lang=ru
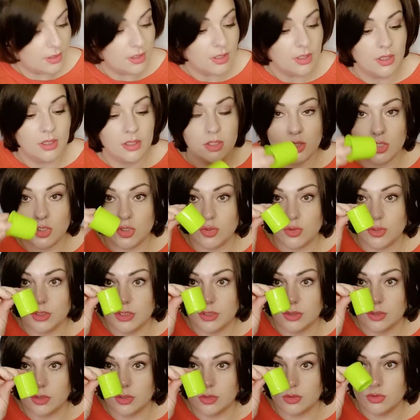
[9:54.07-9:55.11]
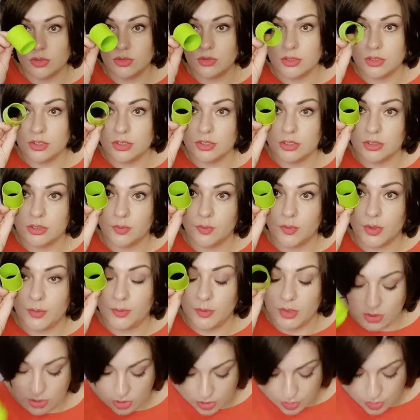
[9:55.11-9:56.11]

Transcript: Еще один кружочек поменьше